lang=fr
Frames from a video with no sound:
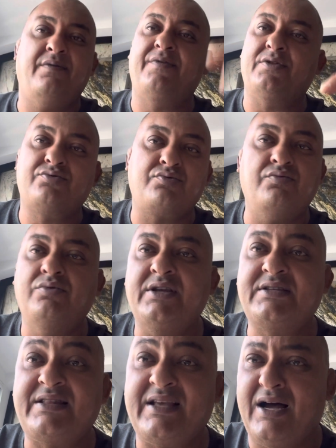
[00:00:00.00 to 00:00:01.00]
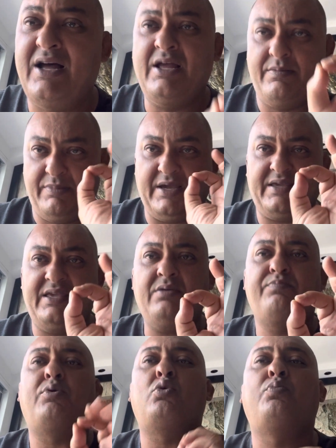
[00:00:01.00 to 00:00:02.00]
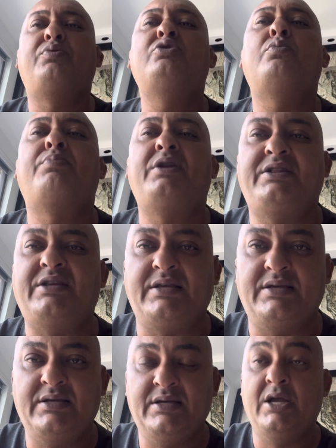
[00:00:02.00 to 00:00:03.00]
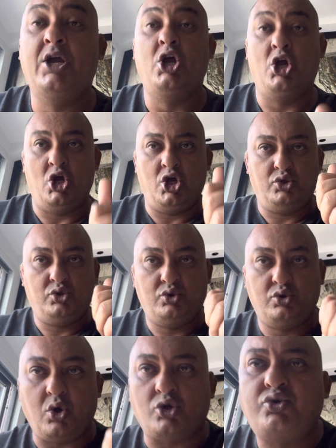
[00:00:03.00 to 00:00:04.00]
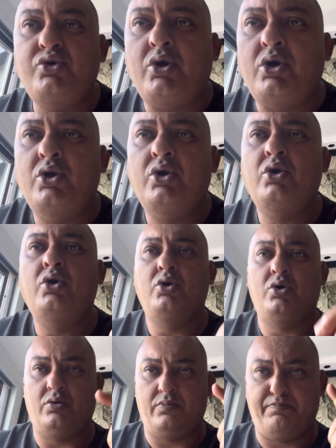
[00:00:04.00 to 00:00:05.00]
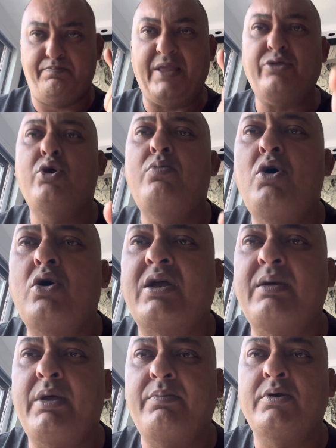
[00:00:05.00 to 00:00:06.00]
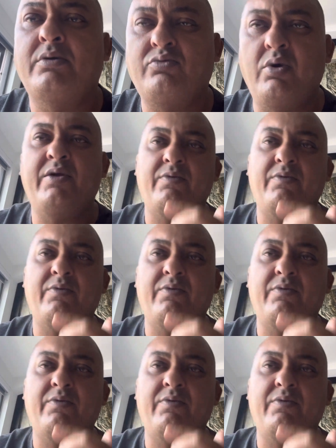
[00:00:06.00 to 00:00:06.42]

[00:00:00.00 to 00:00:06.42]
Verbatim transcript: enfin tout ce que vous voulez, etc. Mais rien pour opinion politique. Torture, peine de mort quand même. Oui,